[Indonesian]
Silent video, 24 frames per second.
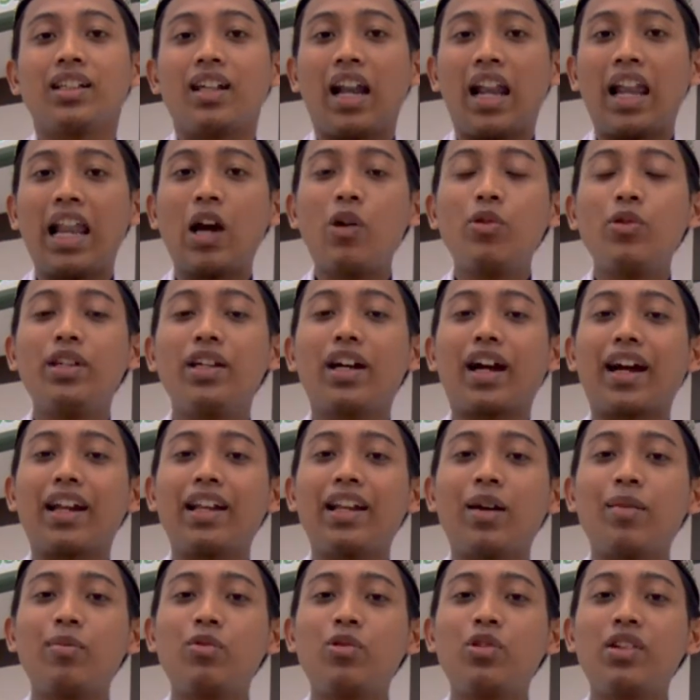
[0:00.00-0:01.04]
Lau
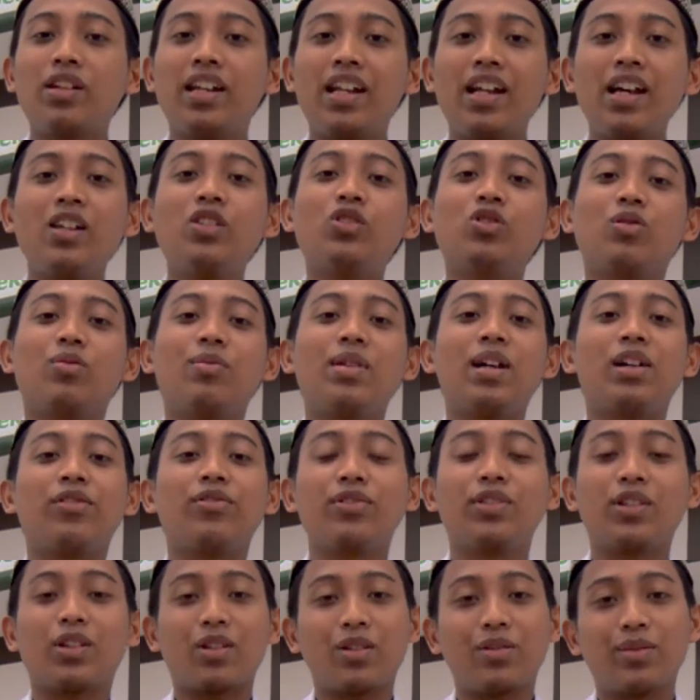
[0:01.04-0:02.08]
ya'lamun nasu ma
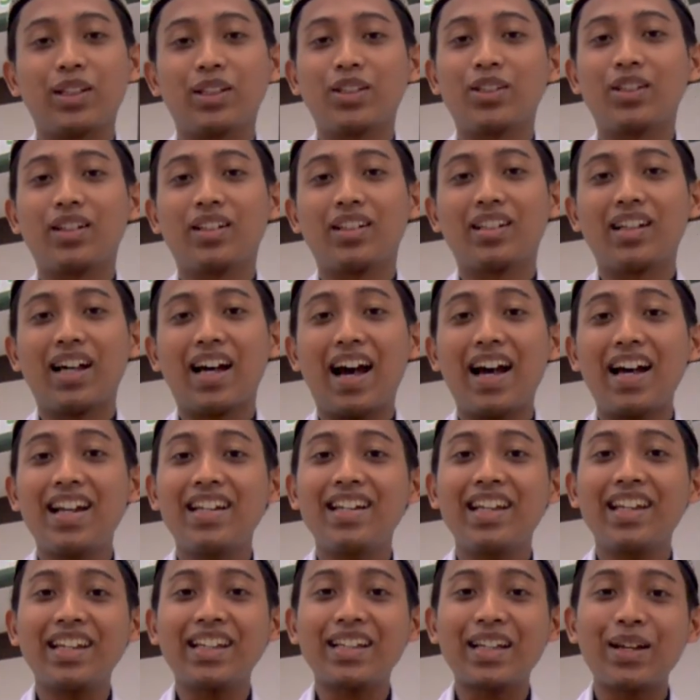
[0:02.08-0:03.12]
fi Ramadan.
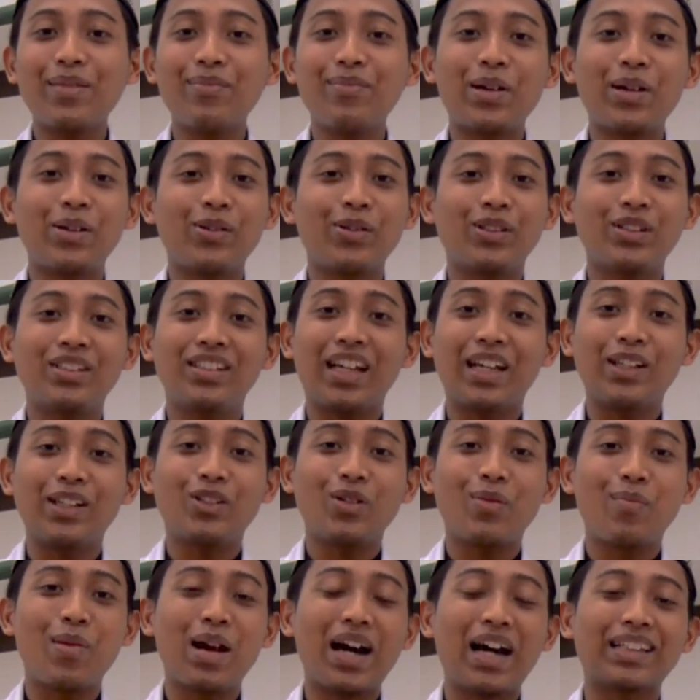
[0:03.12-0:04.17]
Andaikan manusia
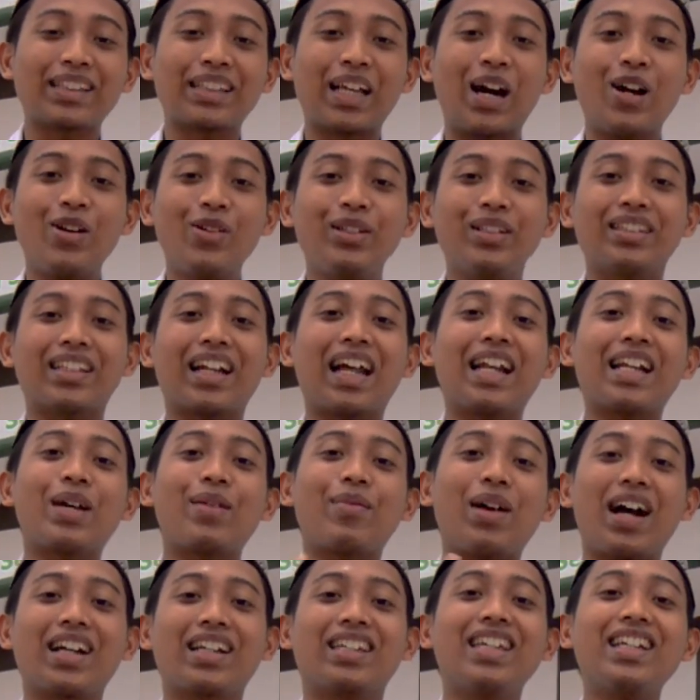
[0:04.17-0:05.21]
itu mengetahui terhadap
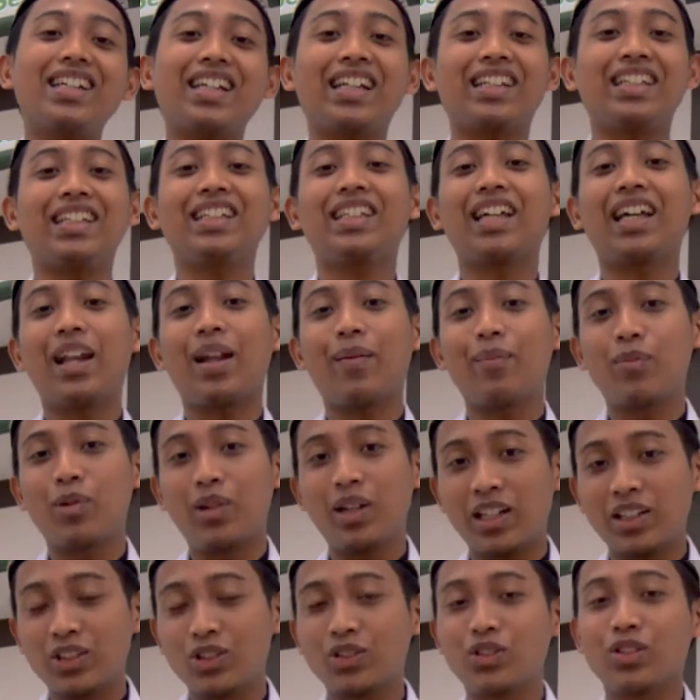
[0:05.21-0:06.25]
hakikat di dalam
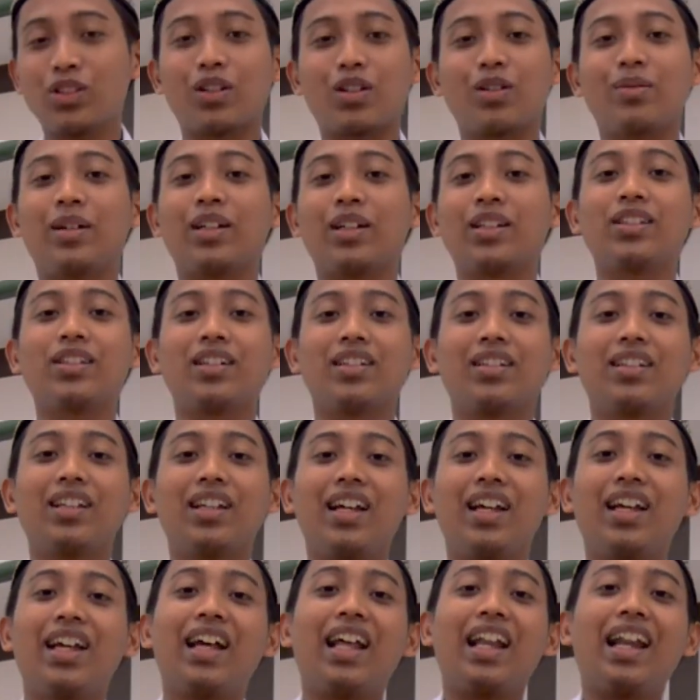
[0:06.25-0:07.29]
bulan suci Ramadan,
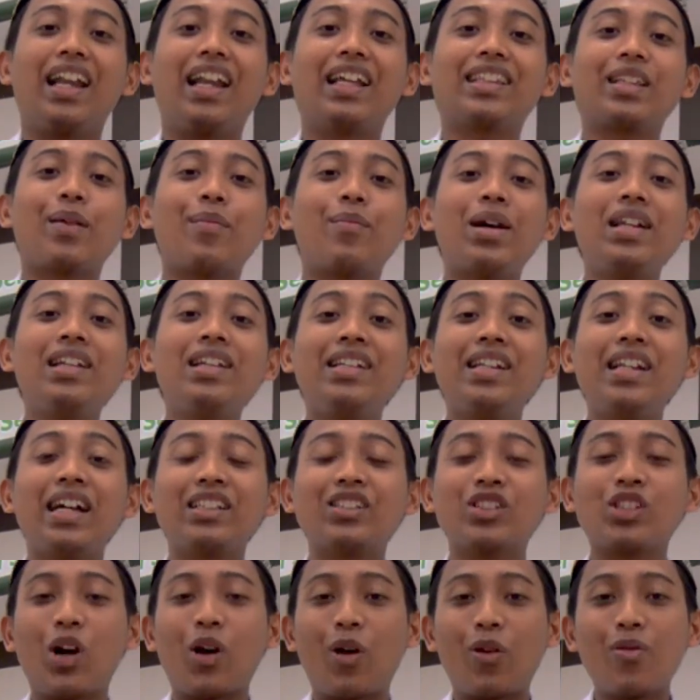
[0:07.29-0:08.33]

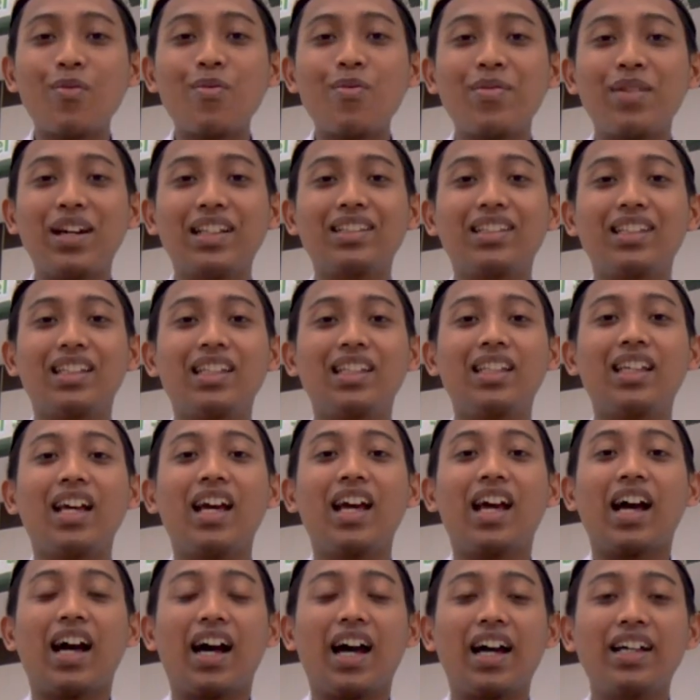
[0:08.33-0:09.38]
latamannat ummati
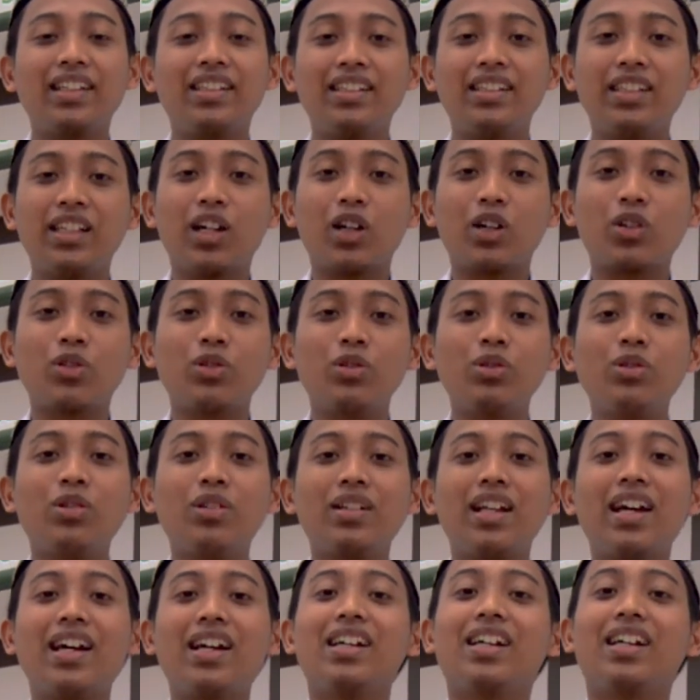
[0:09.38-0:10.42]

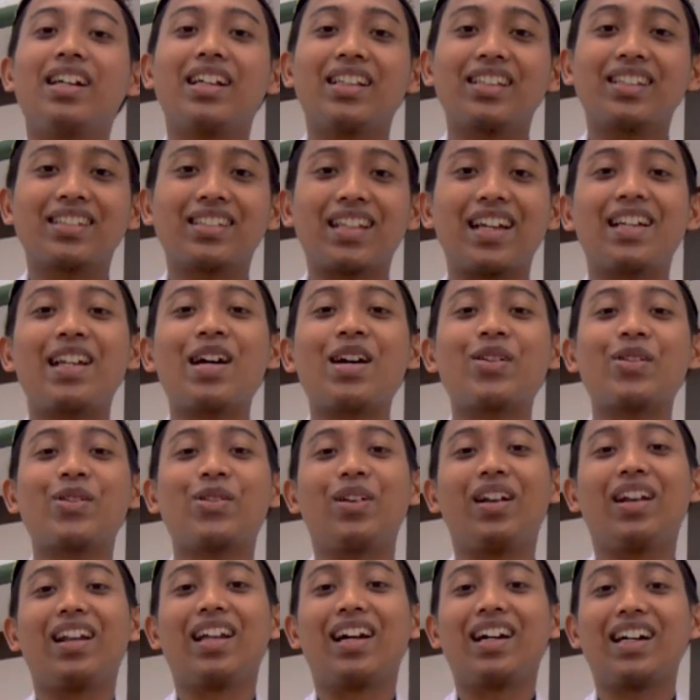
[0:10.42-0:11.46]
ayyakuna sanah
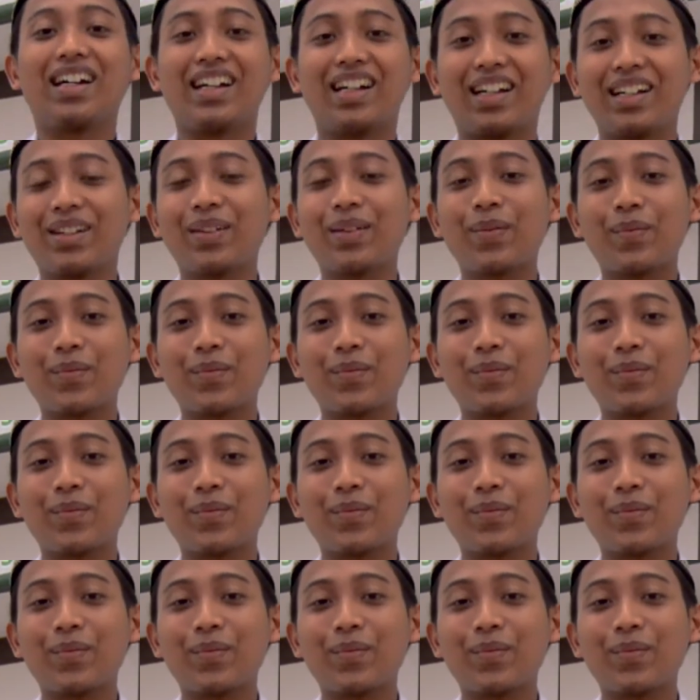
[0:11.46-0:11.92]
kullaha